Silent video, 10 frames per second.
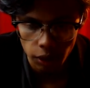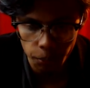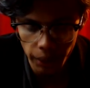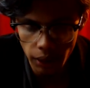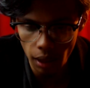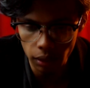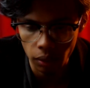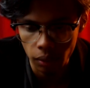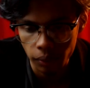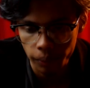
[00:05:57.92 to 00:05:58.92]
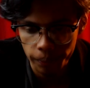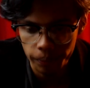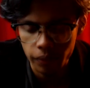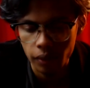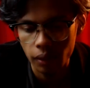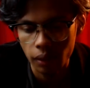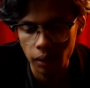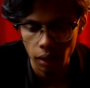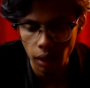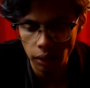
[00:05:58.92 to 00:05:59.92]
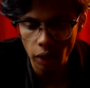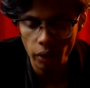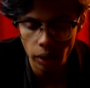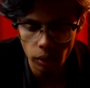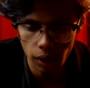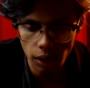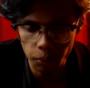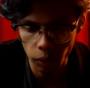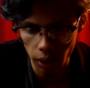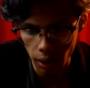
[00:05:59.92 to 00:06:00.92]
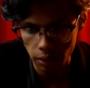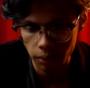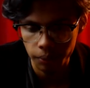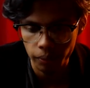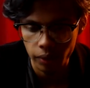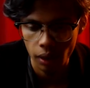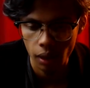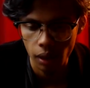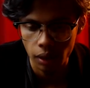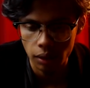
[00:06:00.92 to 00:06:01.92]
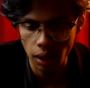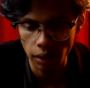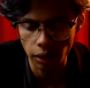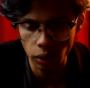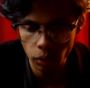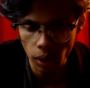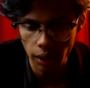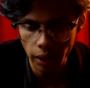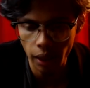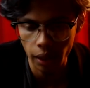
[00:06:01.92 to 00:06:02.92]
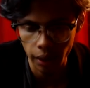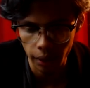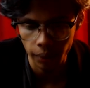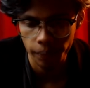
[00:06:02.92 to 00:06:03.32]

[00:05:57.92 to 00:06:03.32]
sepeda toh. Kata Wahyu dengan spontan. Saat itu ada yang aneh.